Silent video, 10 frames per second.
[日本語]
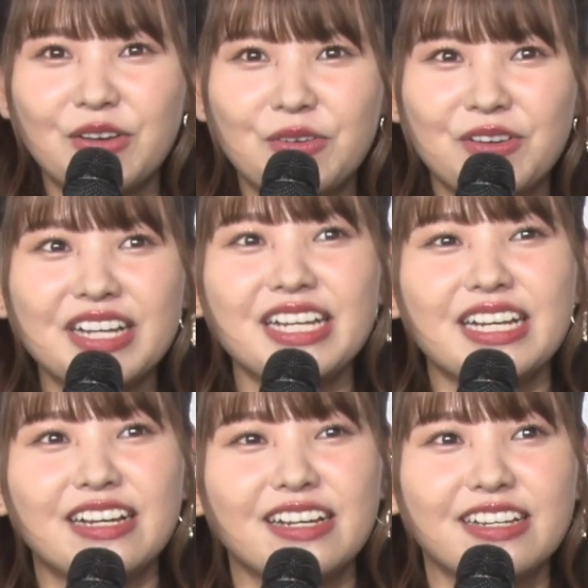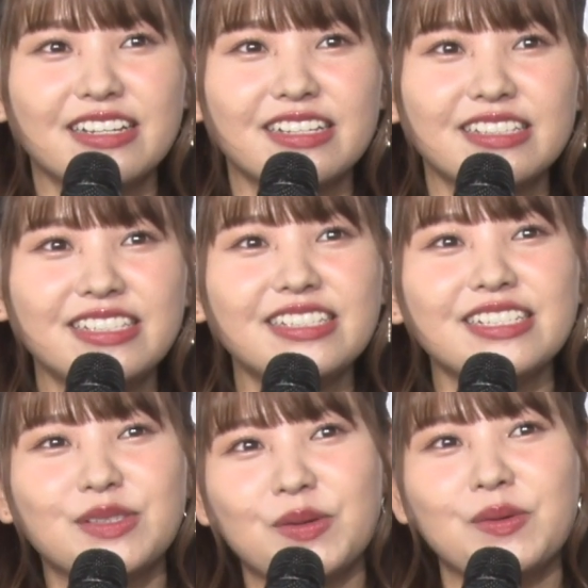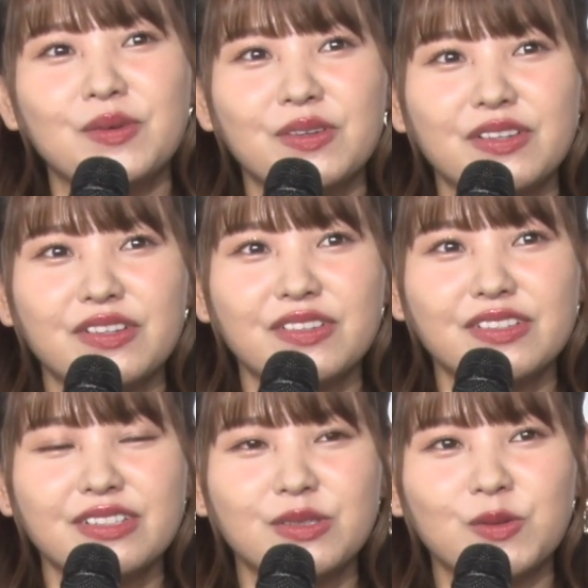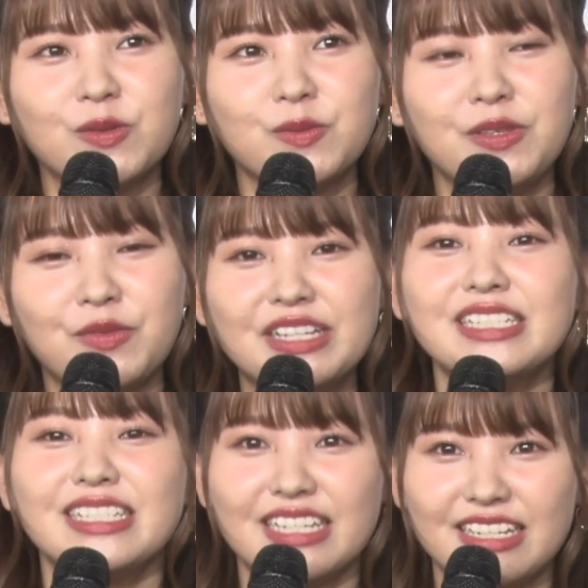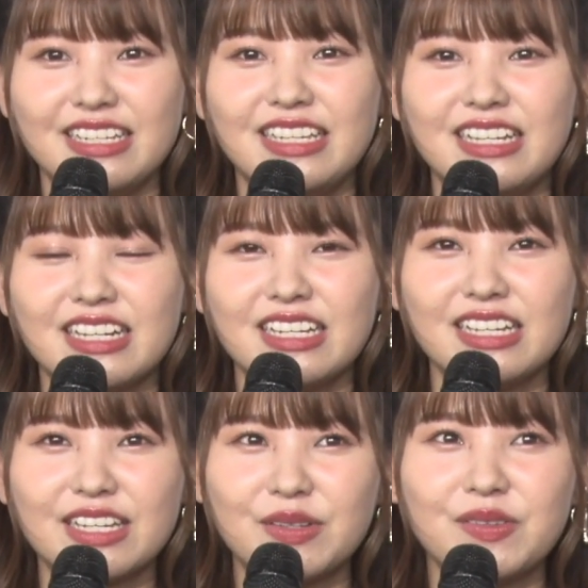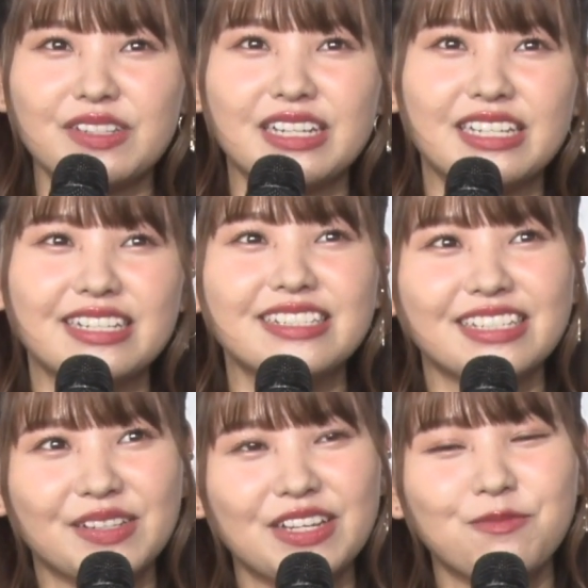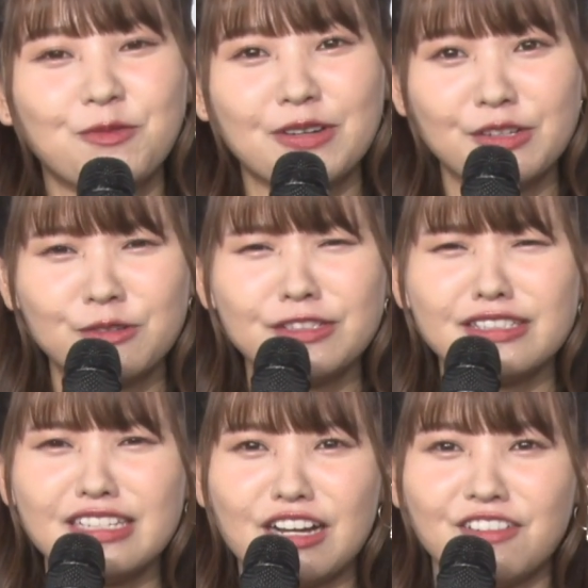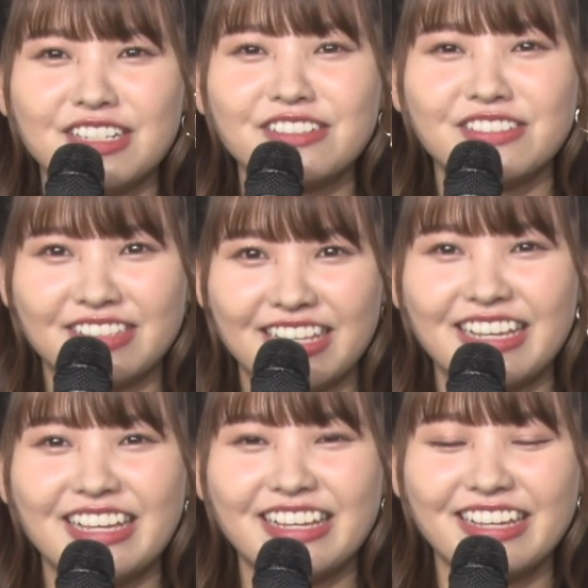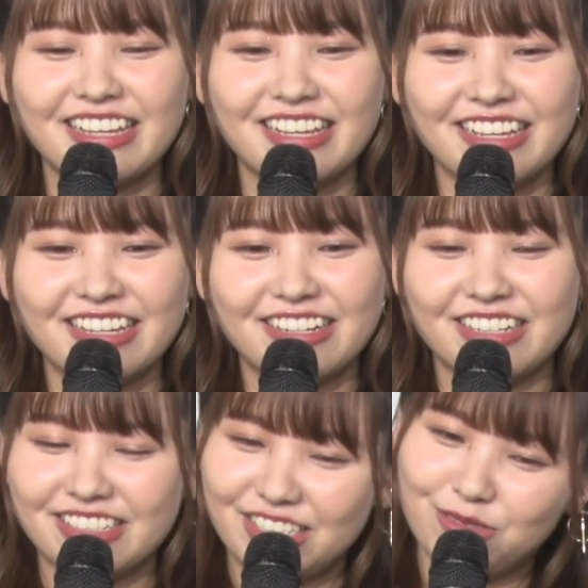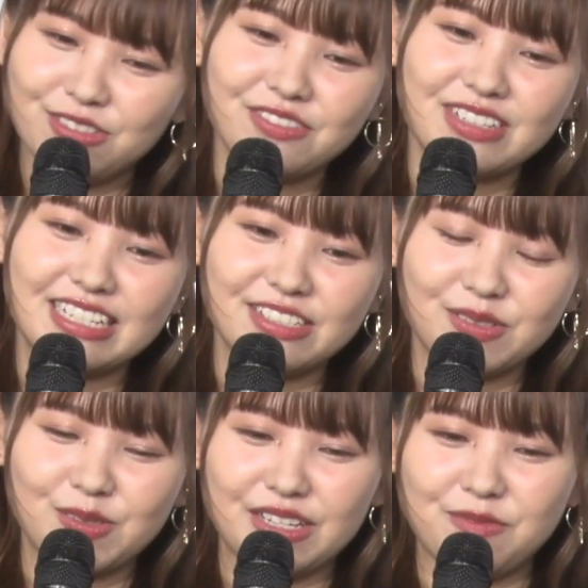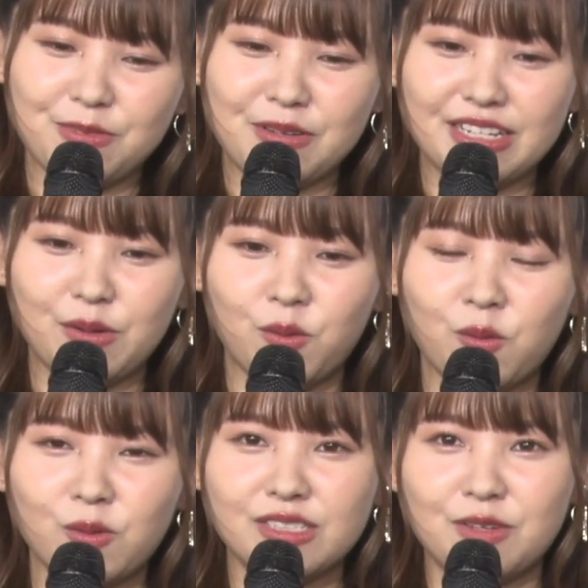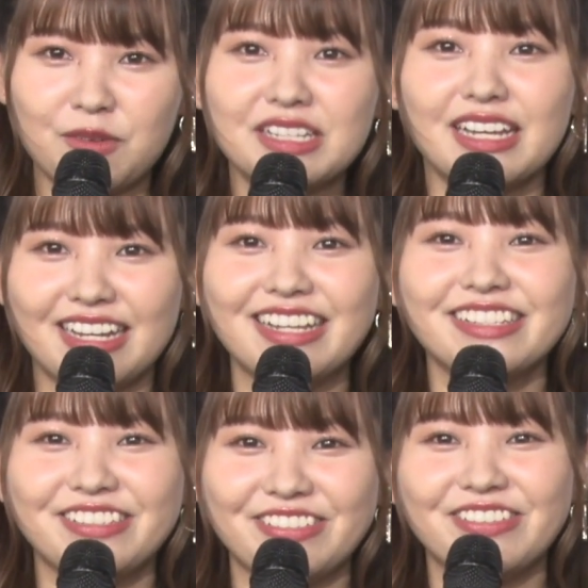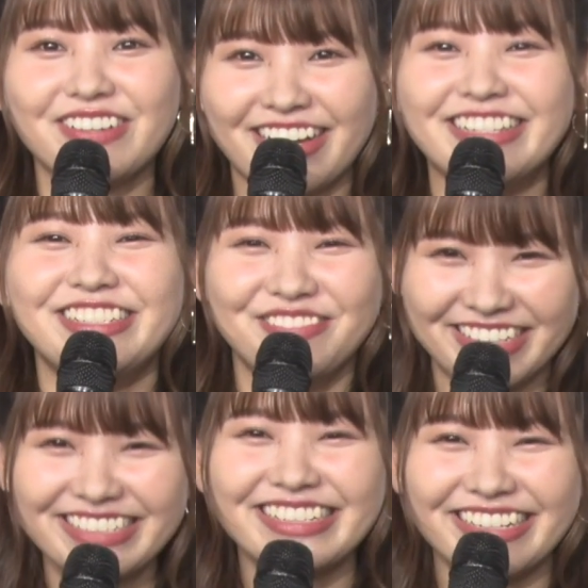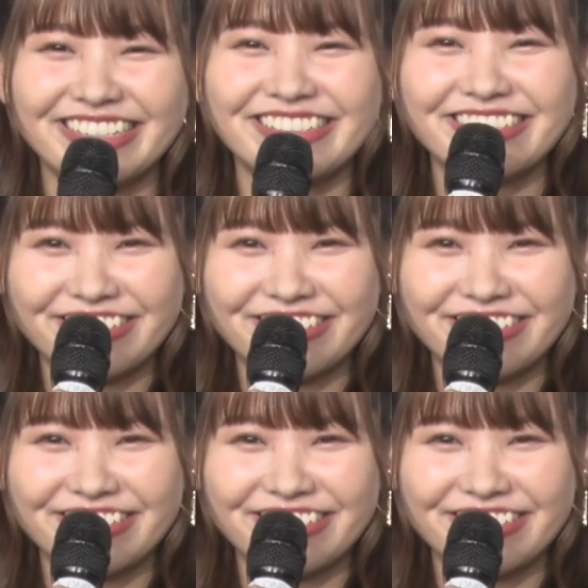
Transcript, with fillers: すかは父と飲みましたね1回だけ飲んだんですけどやっぱまだ口に合わなくてあ自分はちょっとやっぱまだお子様だなっていうのを感じました